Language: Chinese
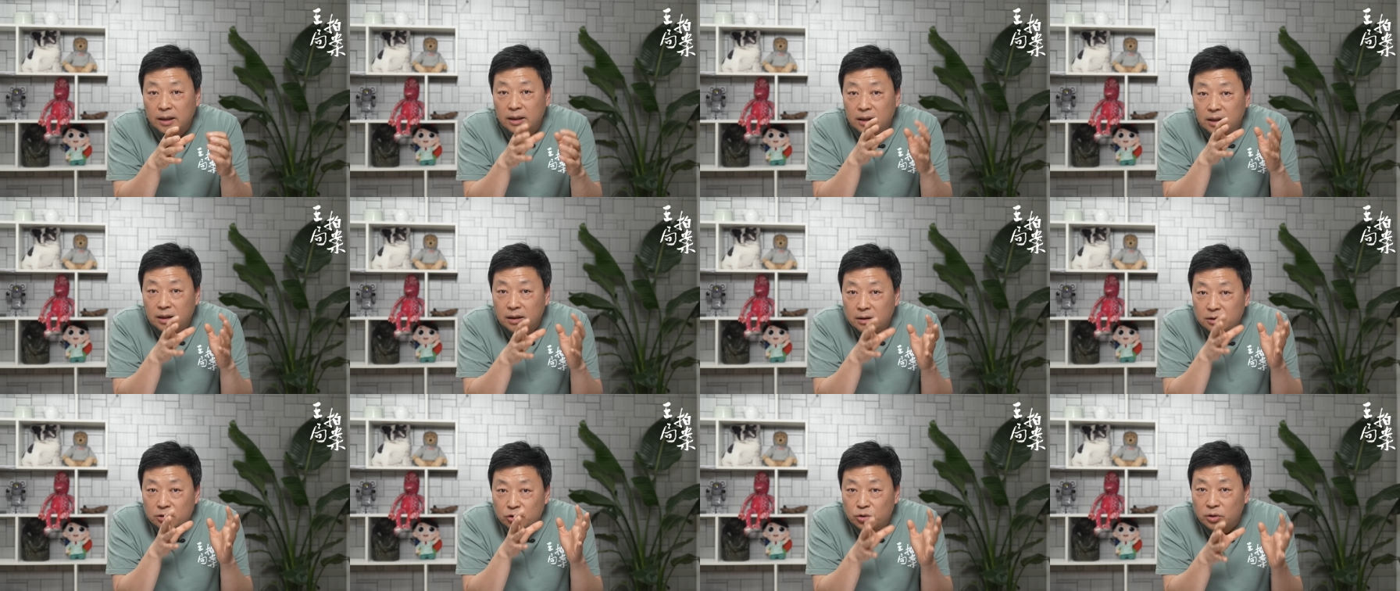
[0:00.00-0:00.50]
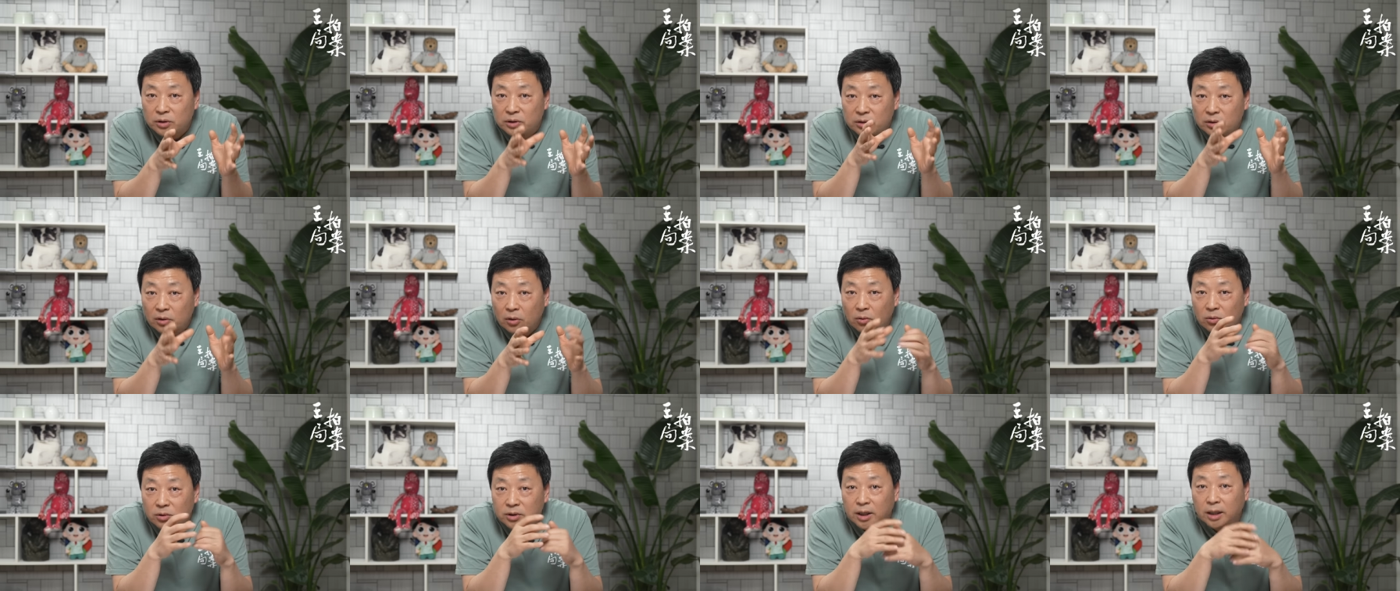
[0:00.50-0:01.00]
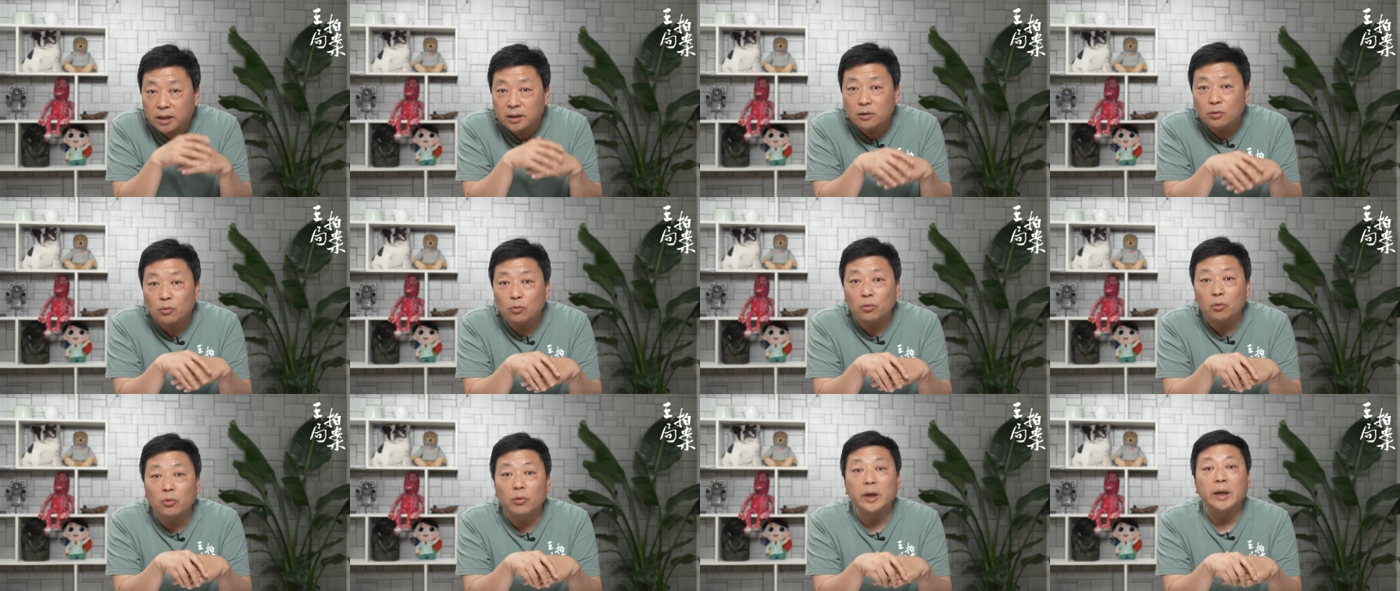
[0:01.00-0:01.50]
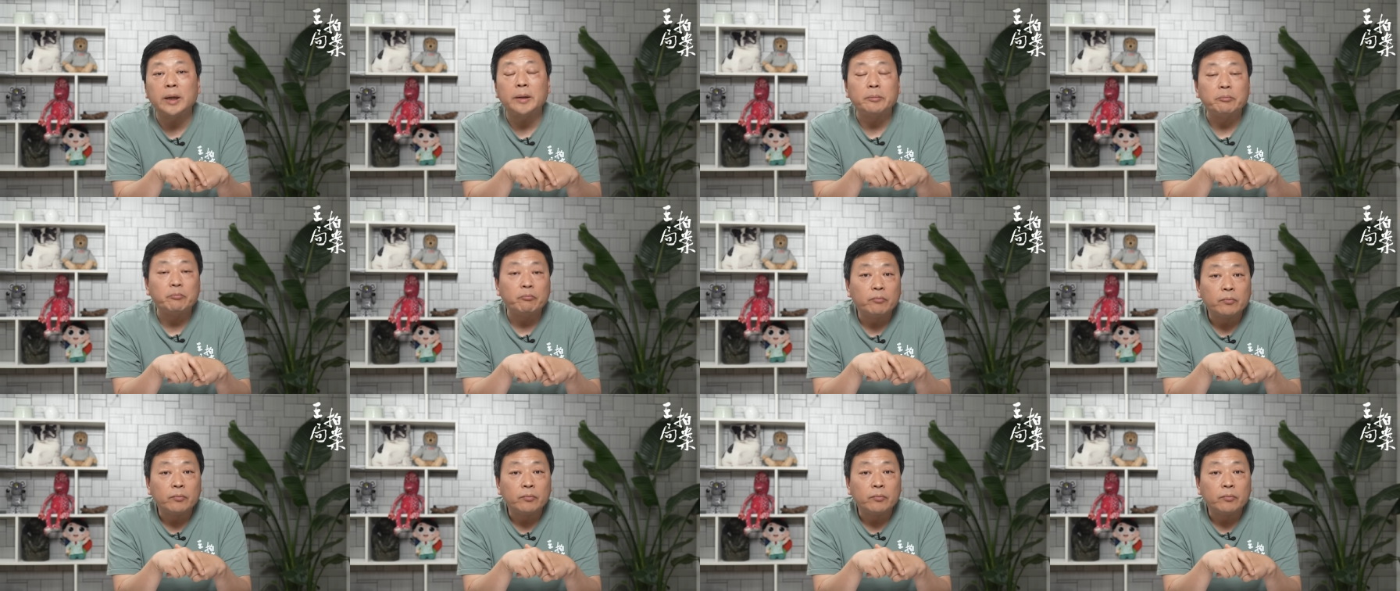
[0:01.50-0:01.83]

那个春偶斋的舞会。